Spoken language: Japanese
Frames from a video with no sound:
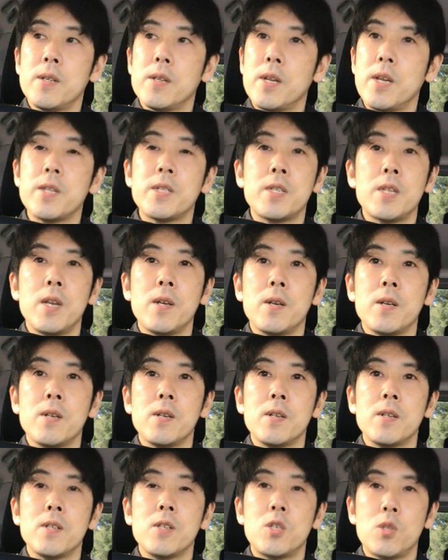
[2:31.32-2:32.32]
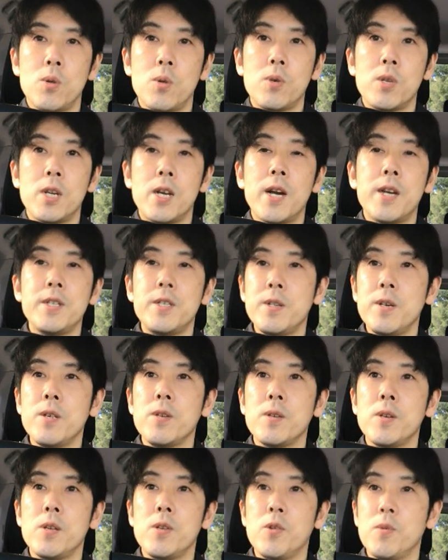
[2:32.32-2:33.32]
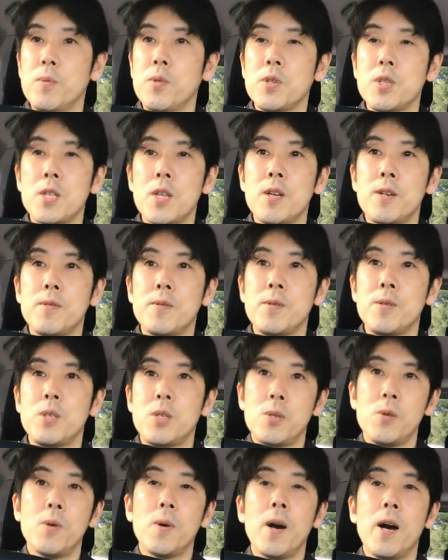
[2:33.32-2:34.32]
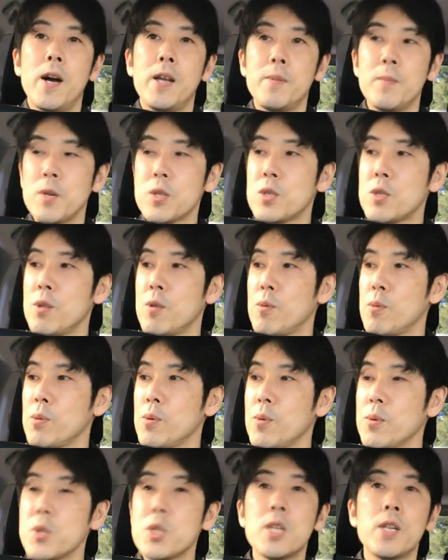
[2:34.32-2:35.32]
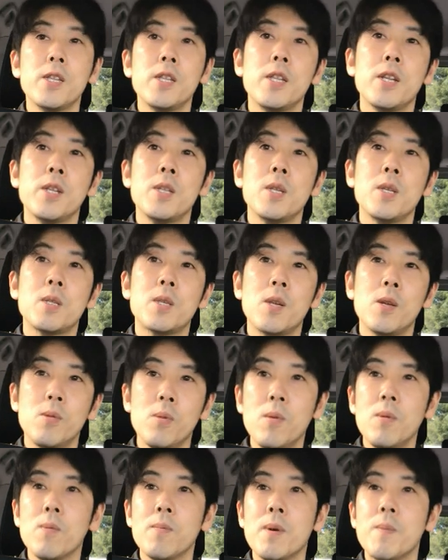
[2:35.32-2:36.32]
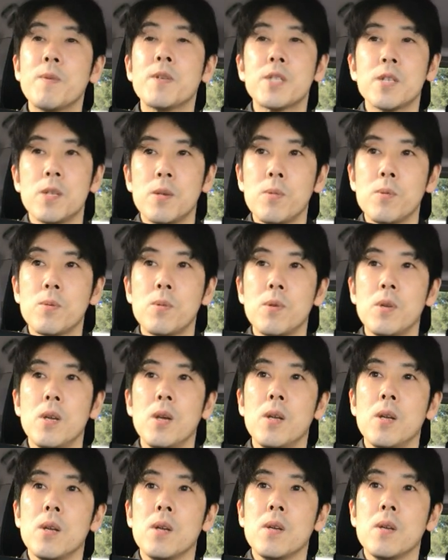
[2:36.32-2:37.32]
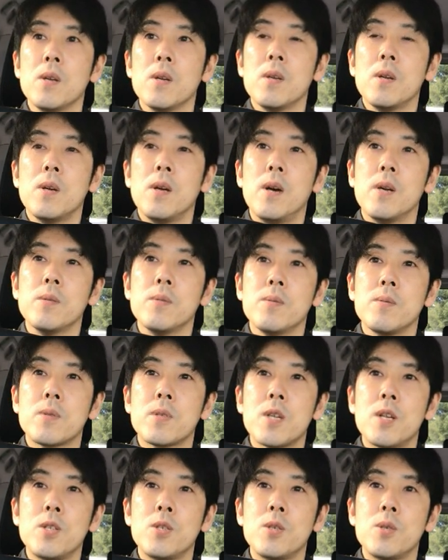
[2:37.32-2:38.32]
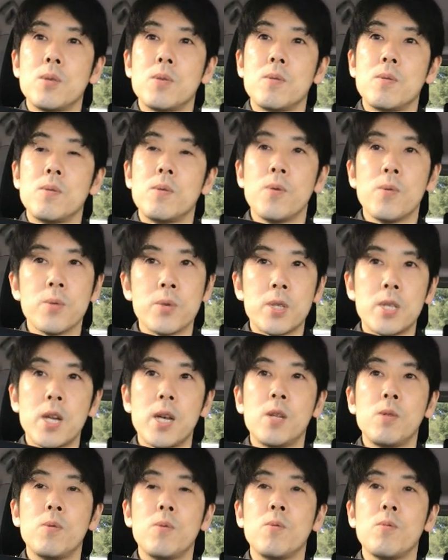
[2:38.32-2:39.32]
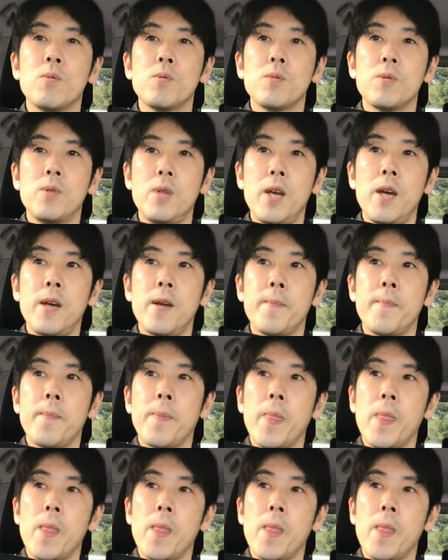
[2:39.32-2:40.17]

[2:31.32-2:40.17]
血栓症に関しては予防していく必要がありますっていうことをおっしゃってたんですけど、まあ、まさに本当にあの34歳ということで。